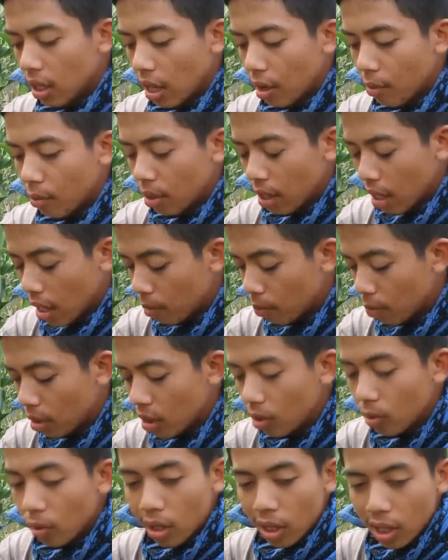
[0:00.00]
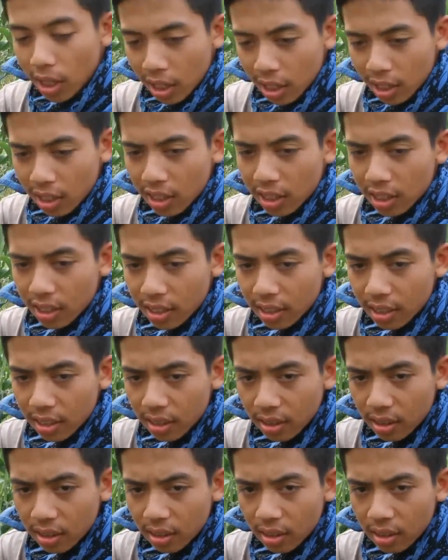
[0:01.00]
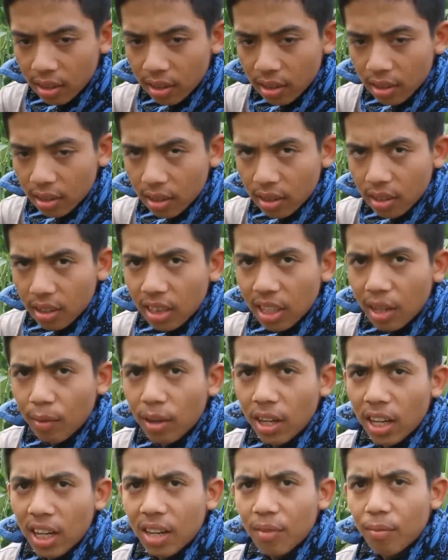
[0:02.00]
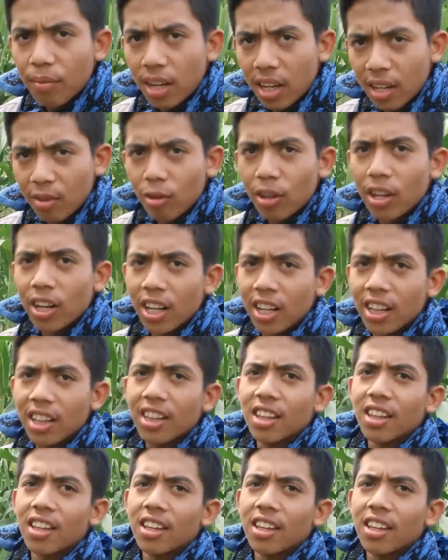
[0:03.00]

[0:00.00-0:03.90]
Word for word: Nami Abdi Nurdin. Nami lengkapnya Nurdin.